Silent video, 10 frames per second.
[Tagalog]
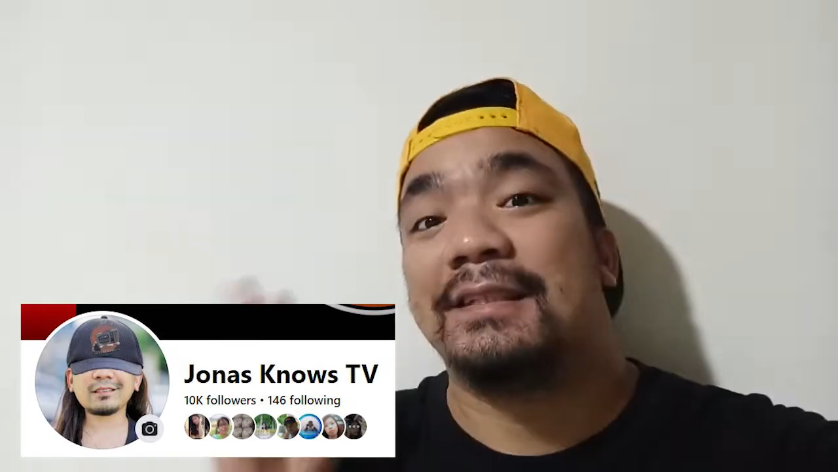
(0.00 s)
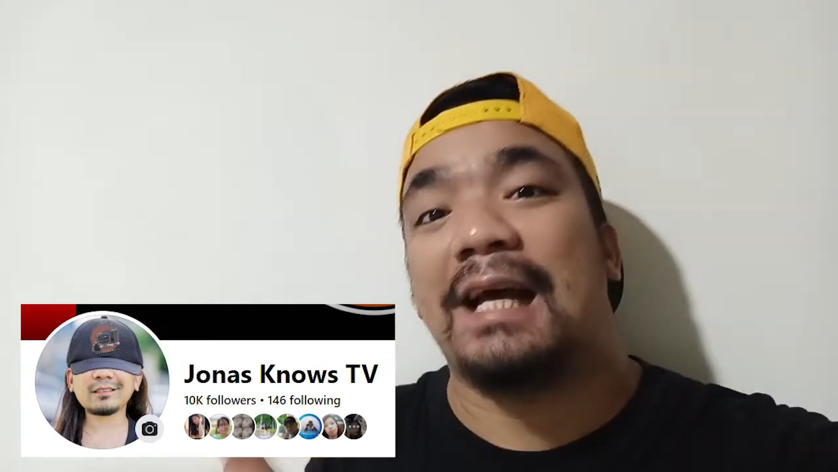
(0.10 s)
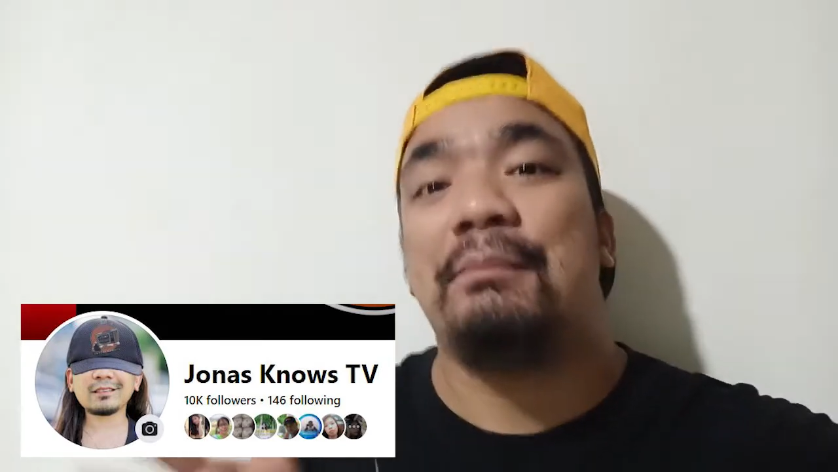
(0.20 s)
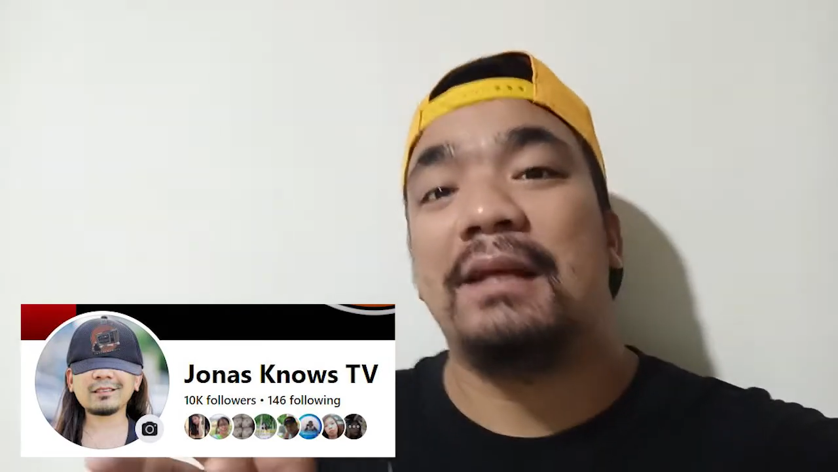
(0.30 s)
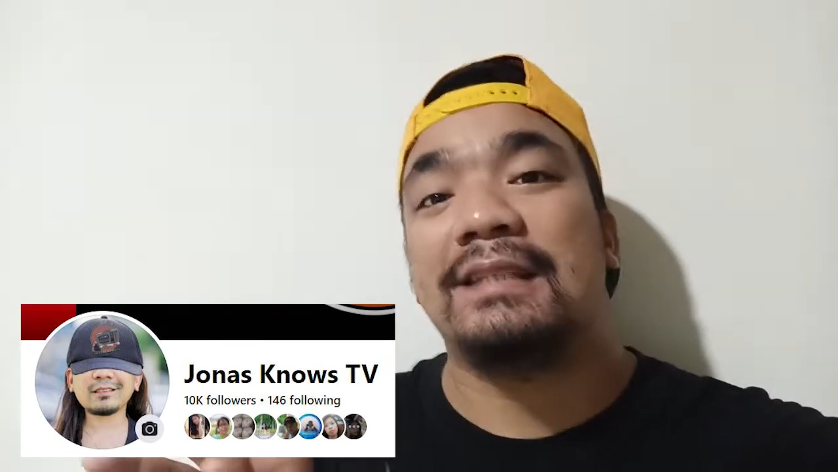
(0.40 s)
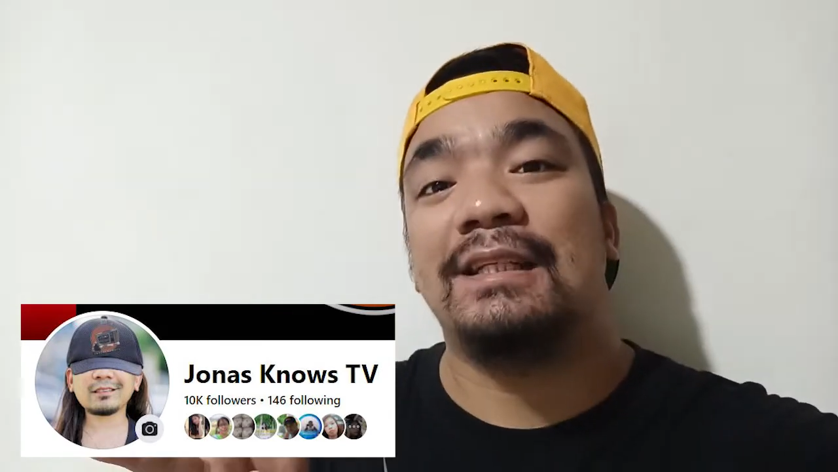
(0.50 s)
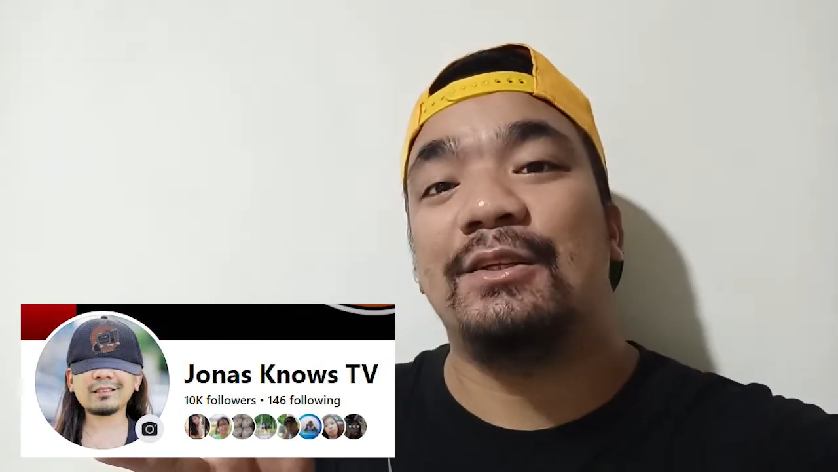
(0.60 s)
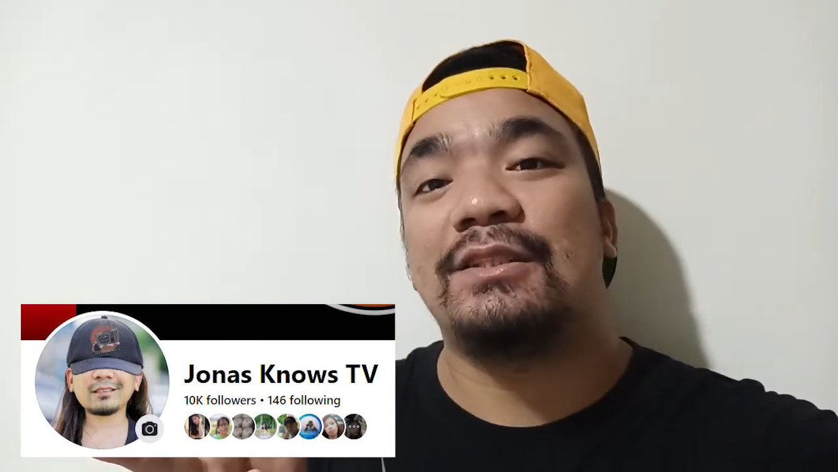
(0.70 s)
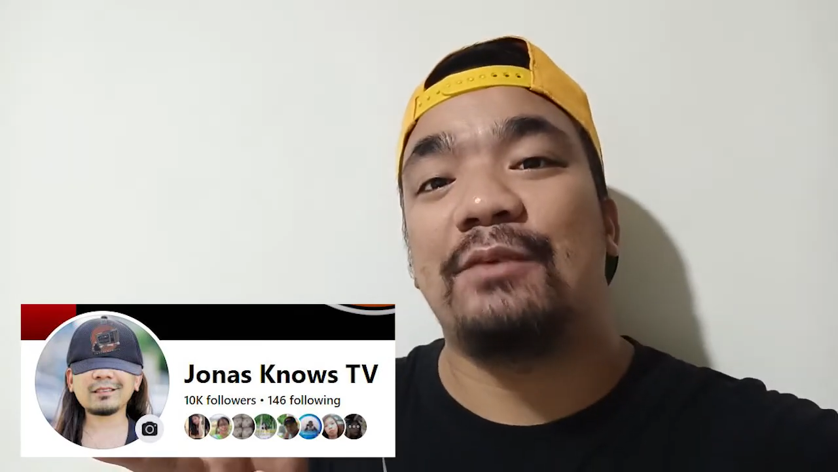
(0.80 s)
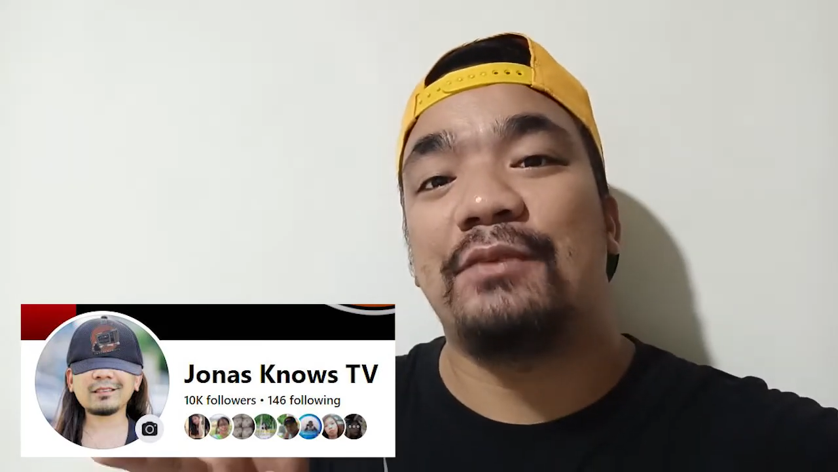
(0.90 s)
Sabi kasi
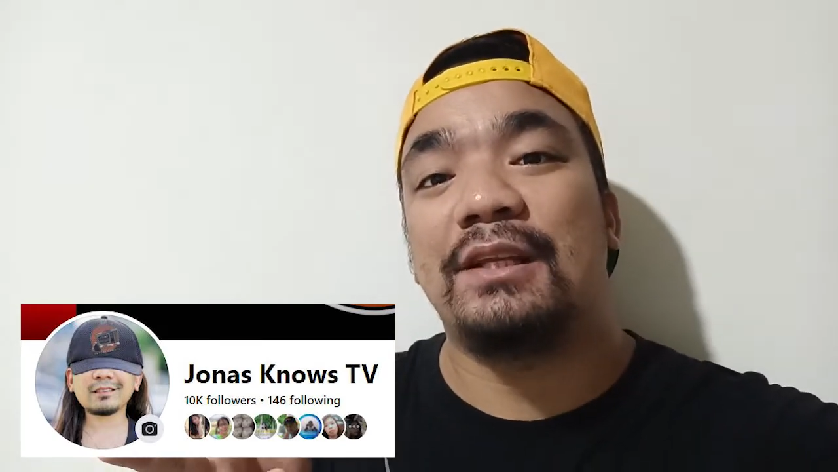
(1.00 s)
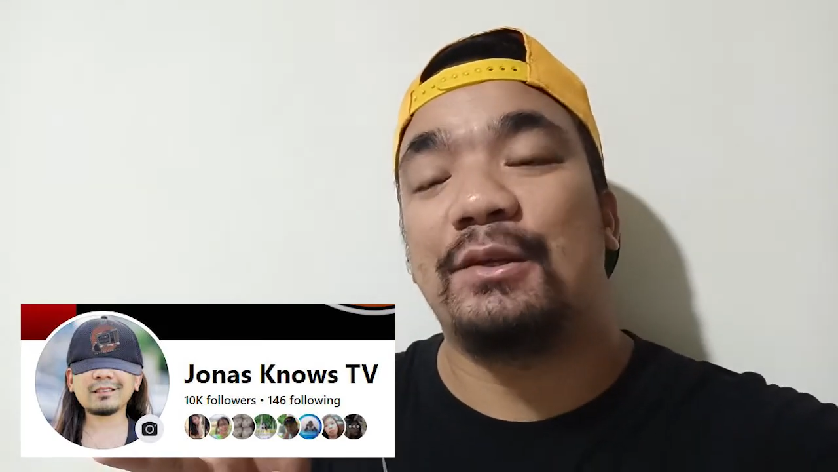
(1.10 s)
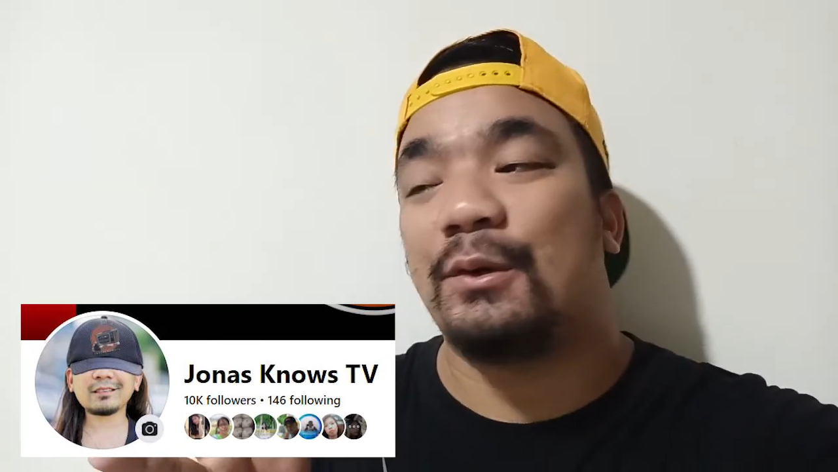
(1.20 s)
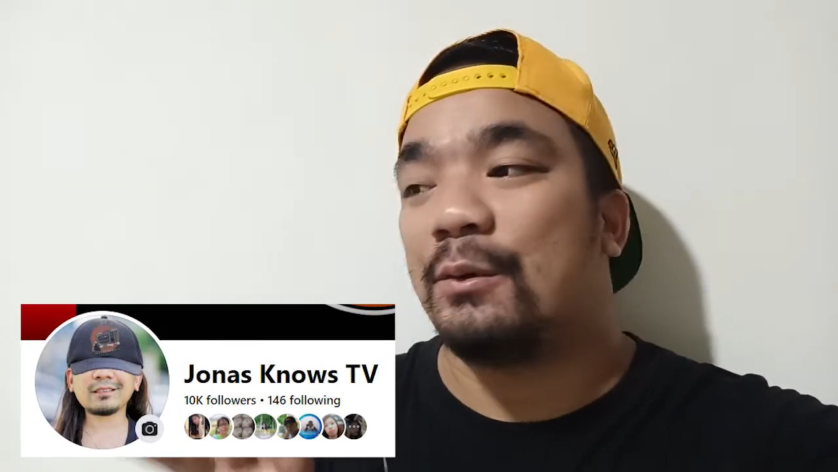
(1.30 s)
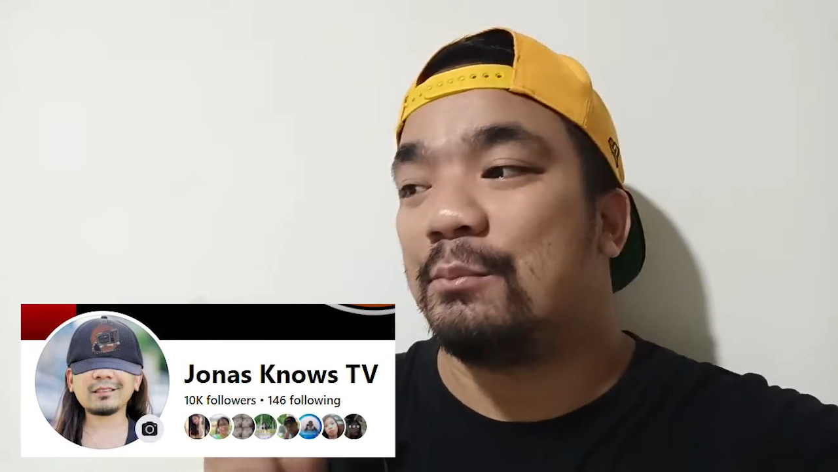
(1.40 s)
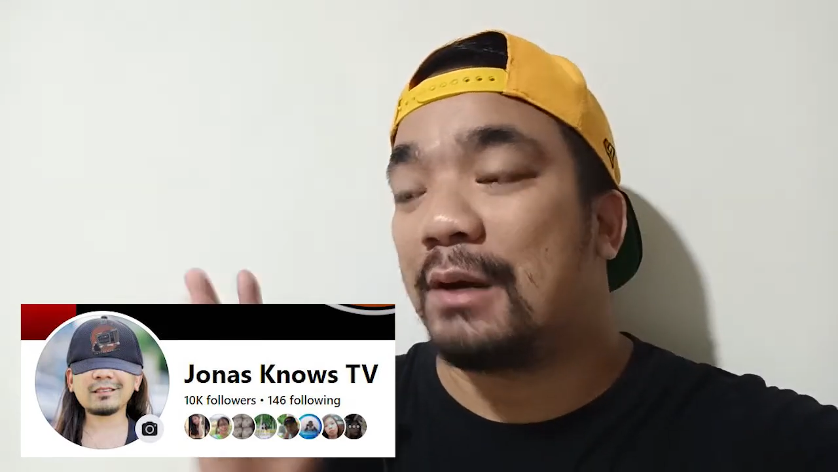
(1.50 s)
doon sa video,